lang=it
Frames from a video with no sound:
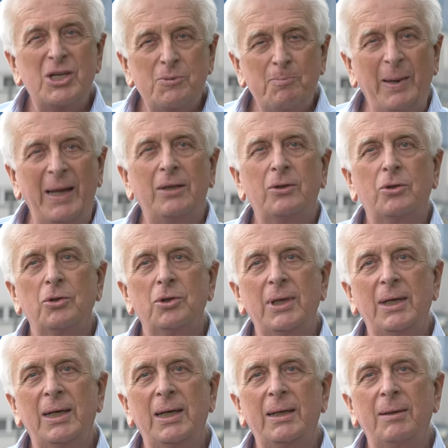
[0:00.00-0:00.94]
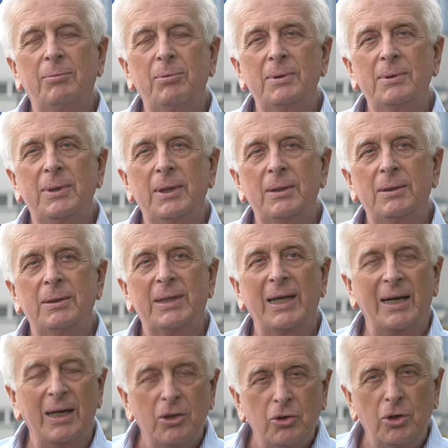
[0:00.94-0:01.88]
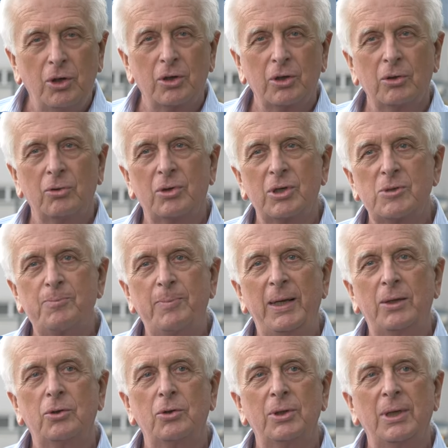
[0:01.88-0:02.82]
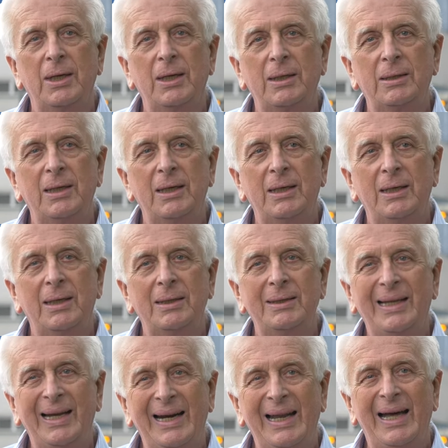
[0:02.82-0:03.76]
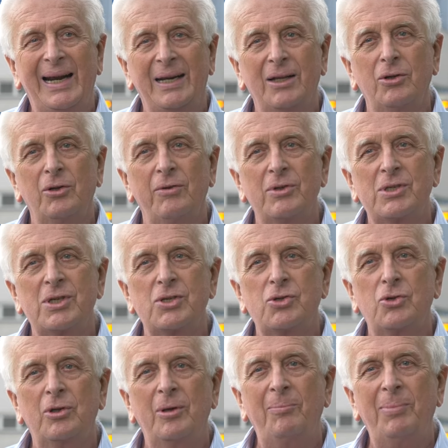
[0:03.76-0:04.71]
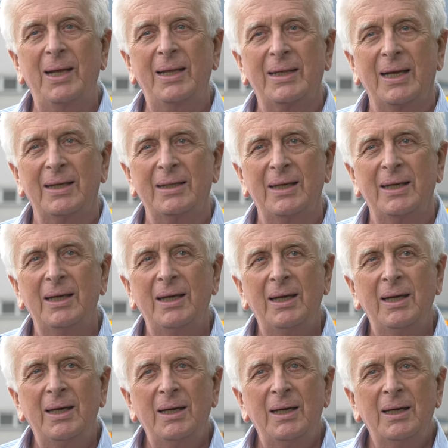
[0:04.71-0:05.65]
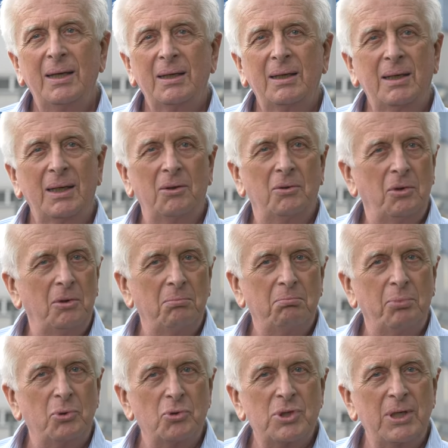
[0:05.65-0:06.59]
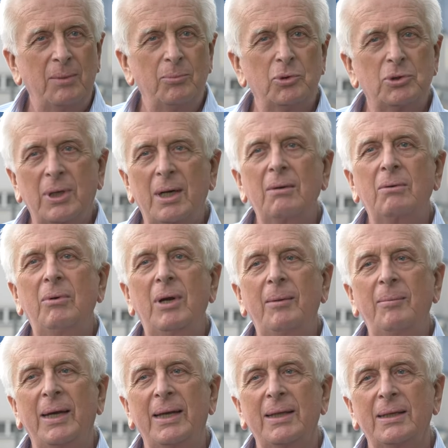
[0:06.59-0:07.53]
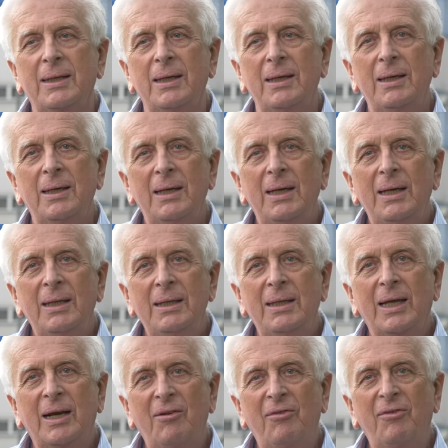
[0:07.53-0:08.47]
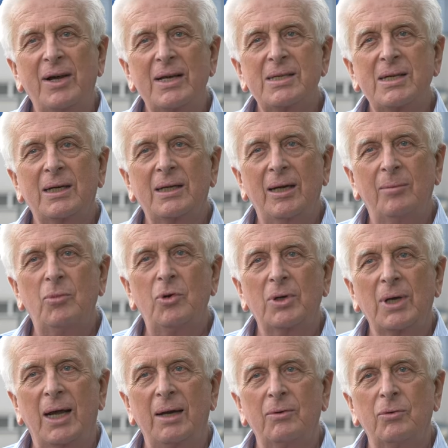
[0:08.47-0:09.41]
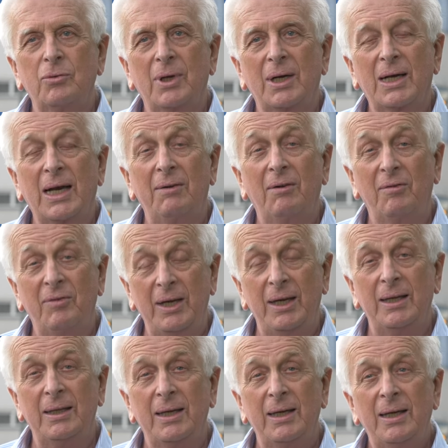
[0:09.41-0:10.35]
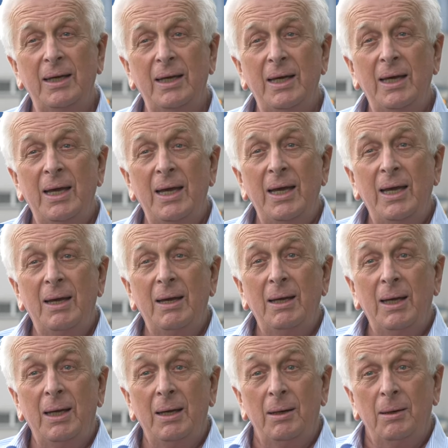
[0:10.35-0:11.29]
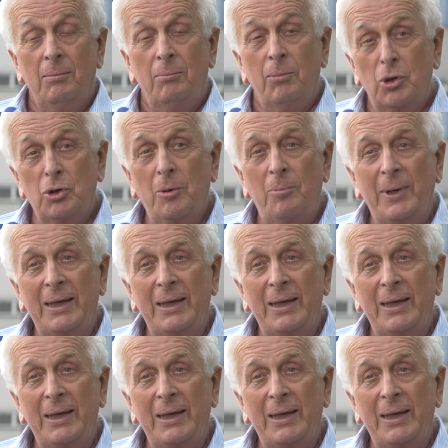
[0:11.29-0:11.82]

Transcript: rispetto della, del territorio, un rispetto dell'area dove si sono impiantati, che noi possiamo tranquillamente dire a Fassa che a Moncalo una cava viene modo